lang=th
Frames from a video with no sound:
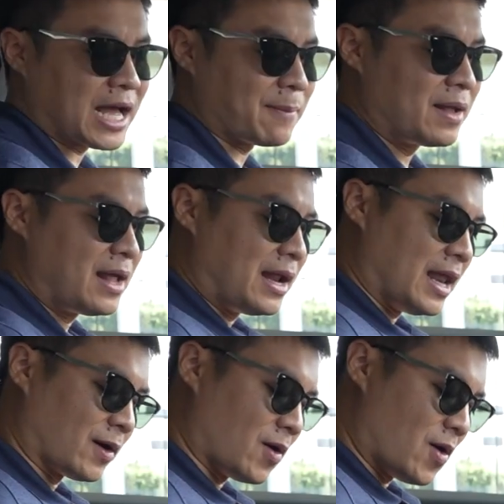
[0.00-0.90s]
นะครับ
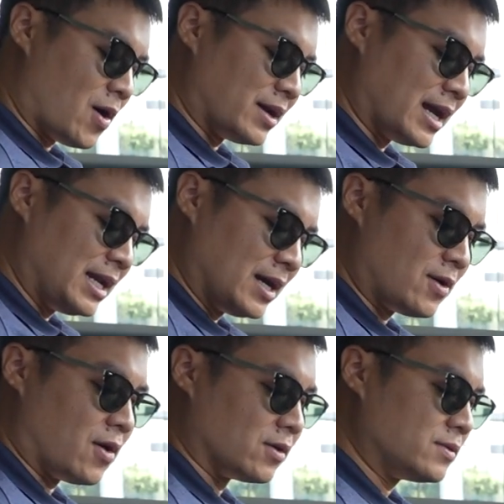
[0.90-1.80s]
แล้วก็ในเรื่อง
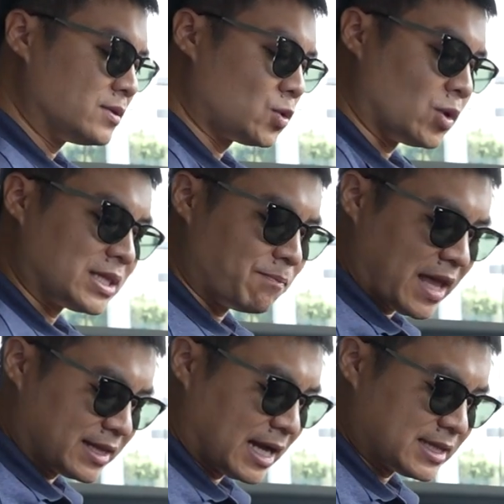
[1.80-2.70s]
ของตัวตำ
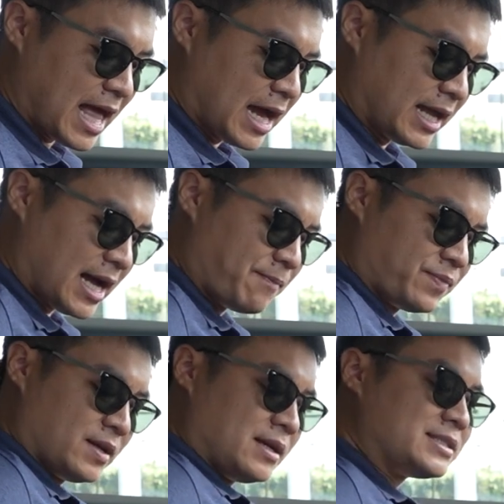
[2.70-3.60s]
แหน่งต่างๆนะครับ
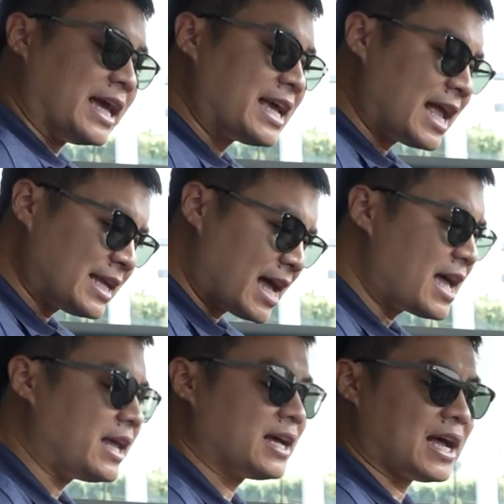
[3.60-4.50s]
ใช้งาน
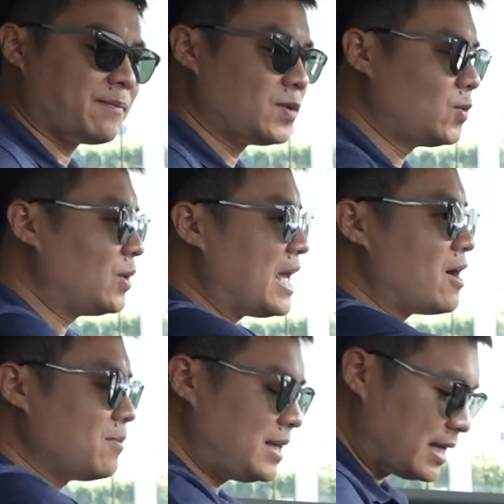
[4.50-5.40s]
ง่ายนะครับ ดู
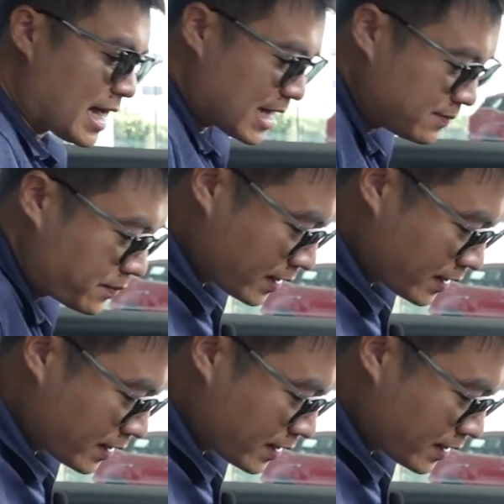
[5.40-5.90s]
แล้วมีการ